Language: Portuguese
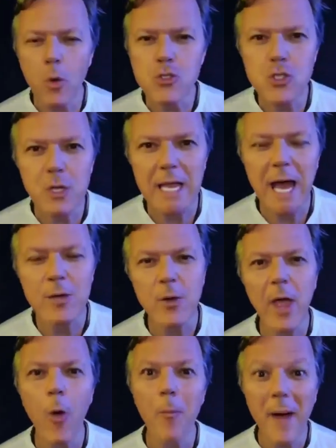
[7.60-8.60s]

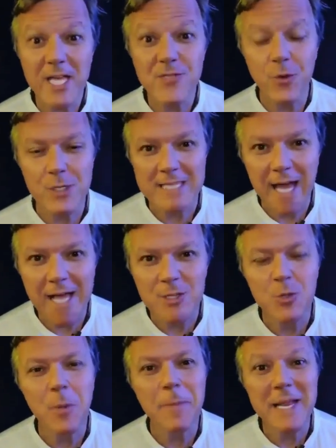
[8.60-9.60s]
Bolsonaro é o mais
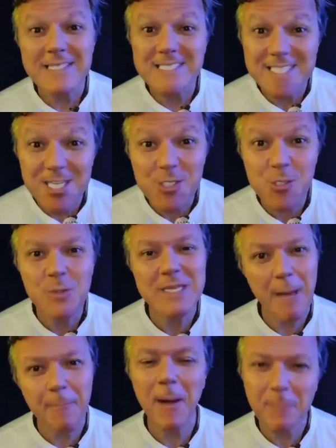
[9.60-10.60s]
votado no presídio da